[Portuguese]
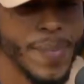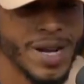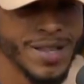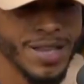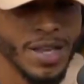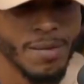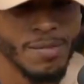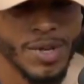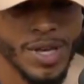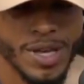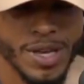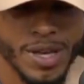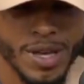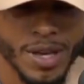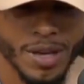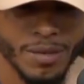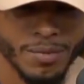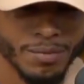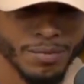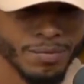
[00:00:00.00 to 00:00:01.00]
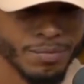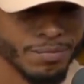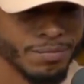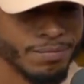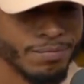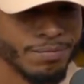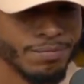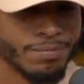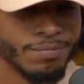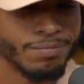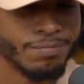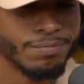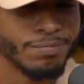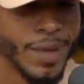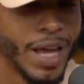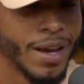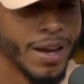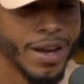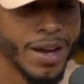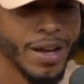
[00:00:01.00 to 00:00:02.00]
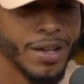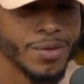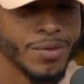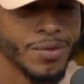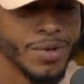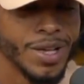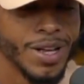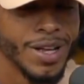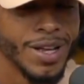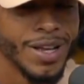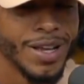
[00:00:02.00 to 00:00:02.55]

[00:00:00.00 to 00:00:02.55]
a pandemia, tá ligado?